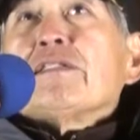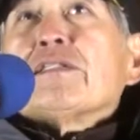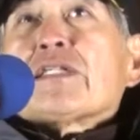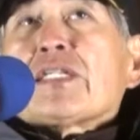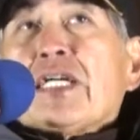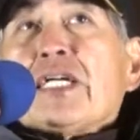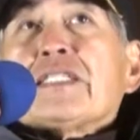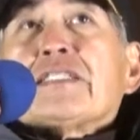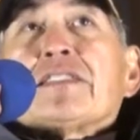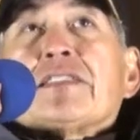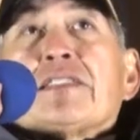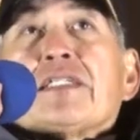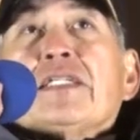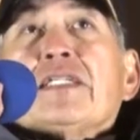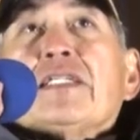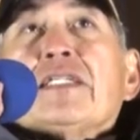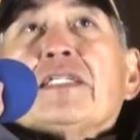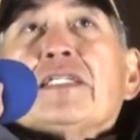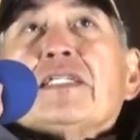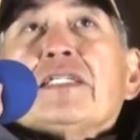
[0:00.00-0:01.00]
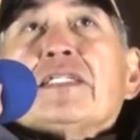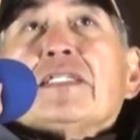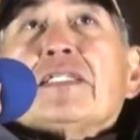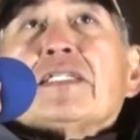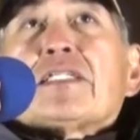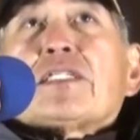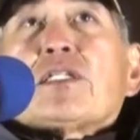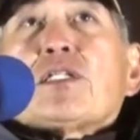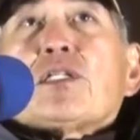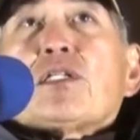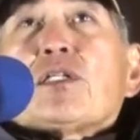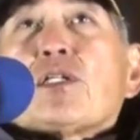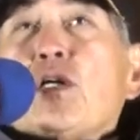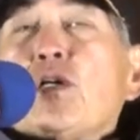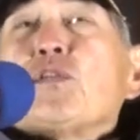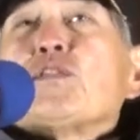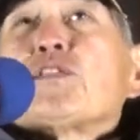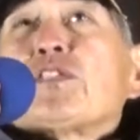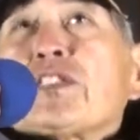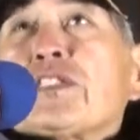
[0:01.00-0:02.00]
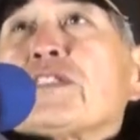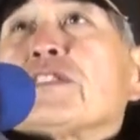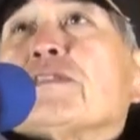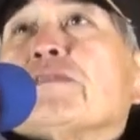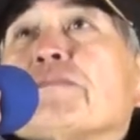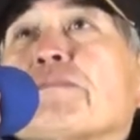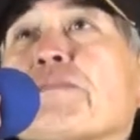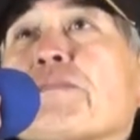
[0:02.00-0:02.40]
有价值的公司。